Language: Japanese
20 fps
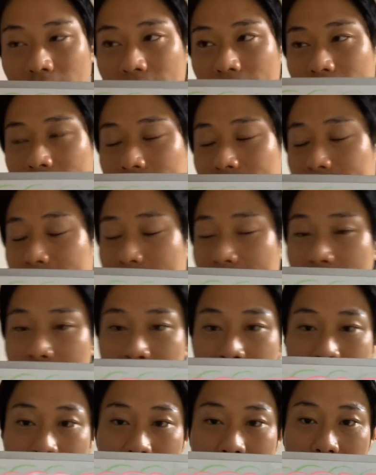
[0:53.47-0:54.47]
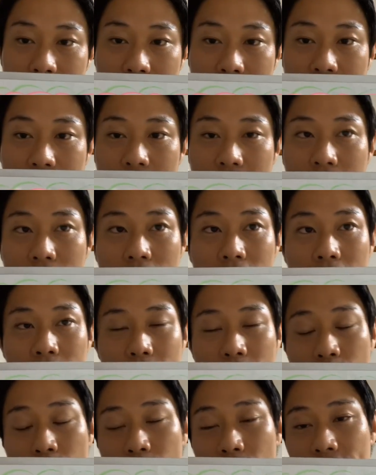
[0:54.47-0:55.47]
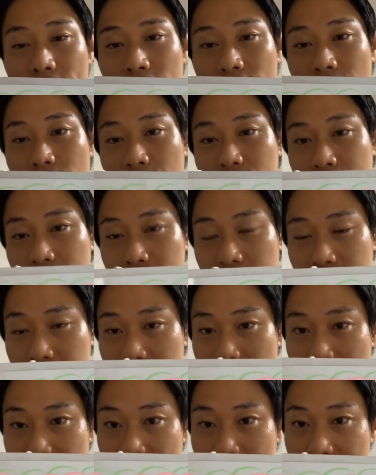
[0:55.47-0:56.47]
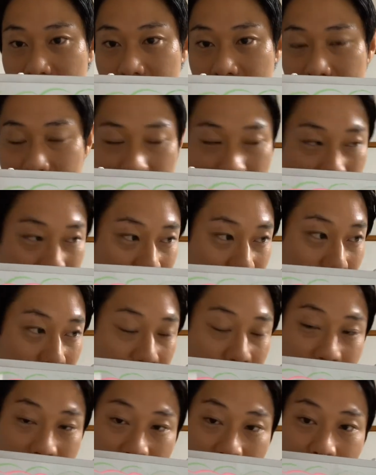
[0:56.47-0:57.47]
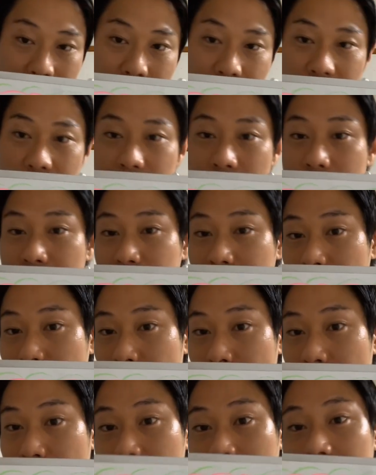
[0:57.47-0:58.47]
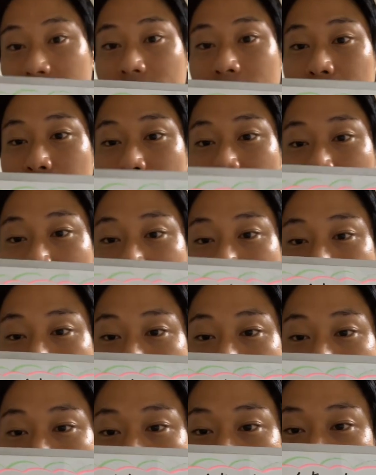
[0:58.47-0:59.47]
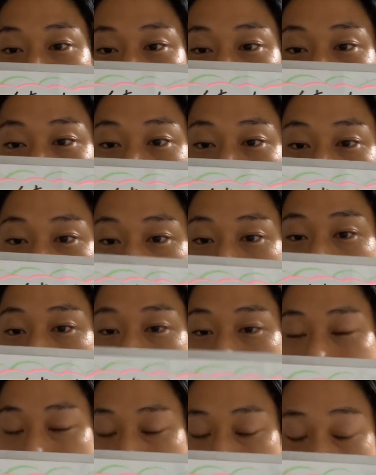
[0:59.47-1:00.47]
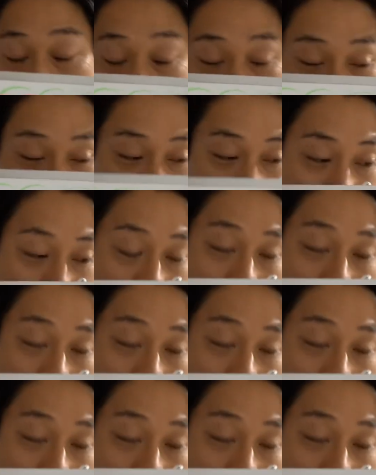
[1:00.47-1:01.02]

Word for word: えー、いいね何万と、まあ、コメントも凄まじい数でして、まあ、非常にもう本当にあの、もう丸山議員